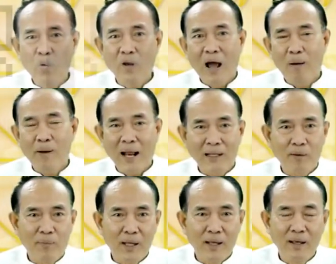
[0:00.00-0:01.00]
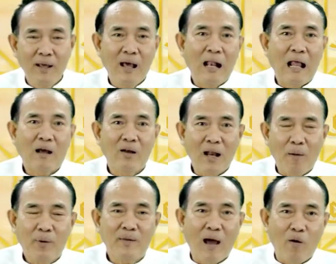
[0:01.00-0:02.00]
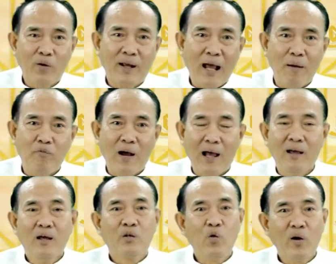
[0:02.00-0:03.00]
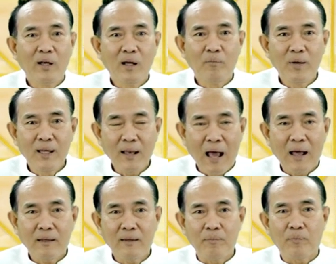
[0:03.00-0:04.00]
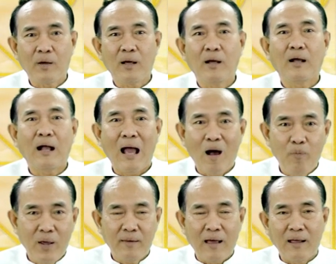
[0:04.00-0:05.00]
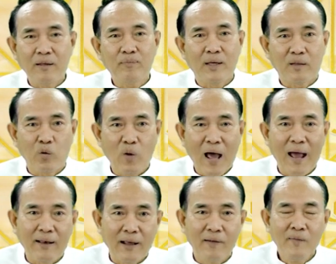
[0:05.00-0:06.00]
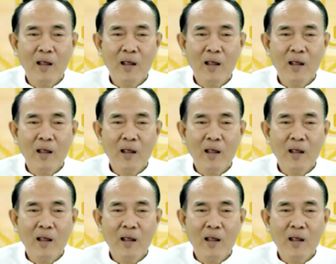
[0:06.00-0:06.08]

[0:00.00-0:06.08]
ดาวพฤหัสบดี แล้วก็ดาวพระเสาร์นะครับ ว่าช่วง1มีนา19เมษายน17 ตุลาเนี่ย